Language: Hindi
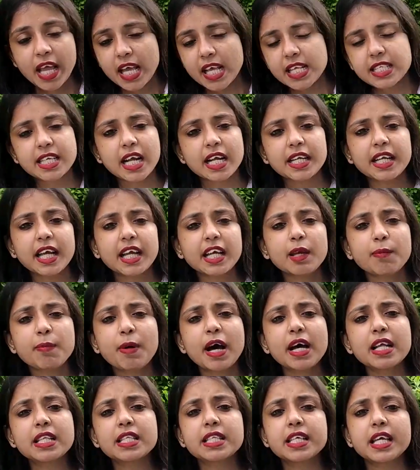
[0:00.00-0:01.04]
इस घटना के
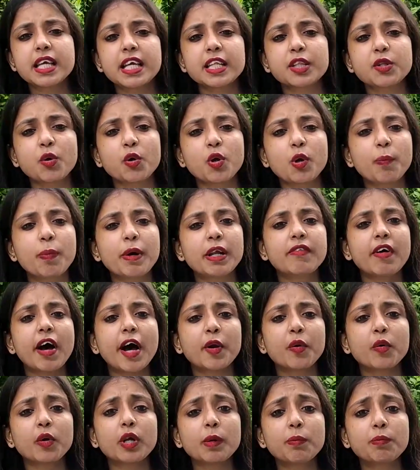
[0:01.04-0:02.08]
बाद से ही दोनों
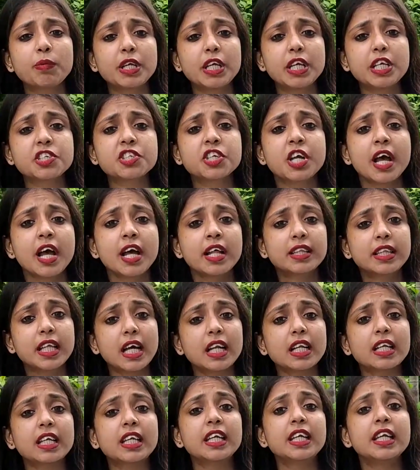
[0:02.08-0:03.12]
परिवारों के बीच
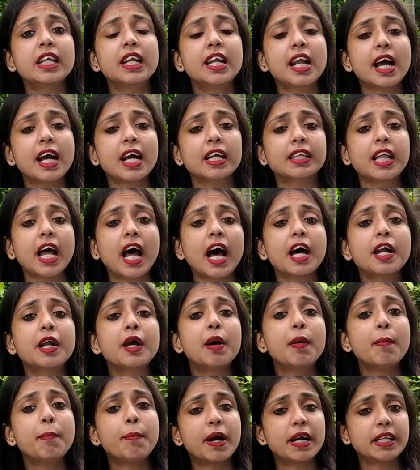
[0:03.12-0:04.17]
तलखी लगातार
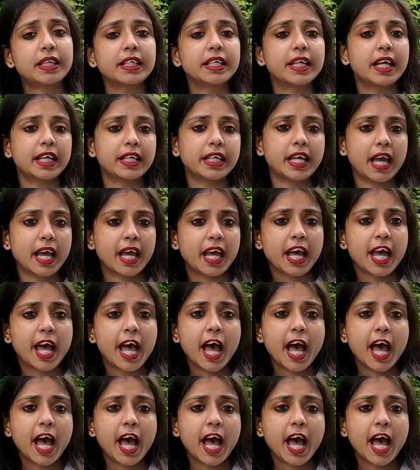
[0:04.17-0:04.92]
बढ़ती गई है